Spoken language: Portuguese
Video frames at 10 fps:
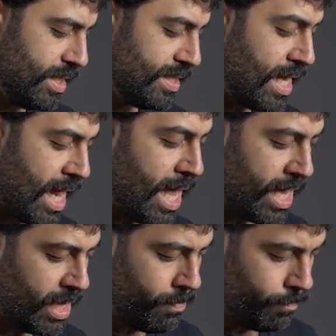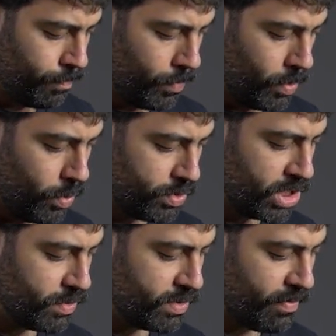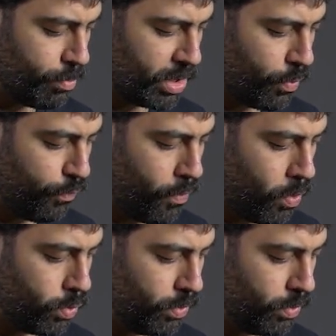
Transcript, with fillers: zerar ela, ou seja, você vai botar o foco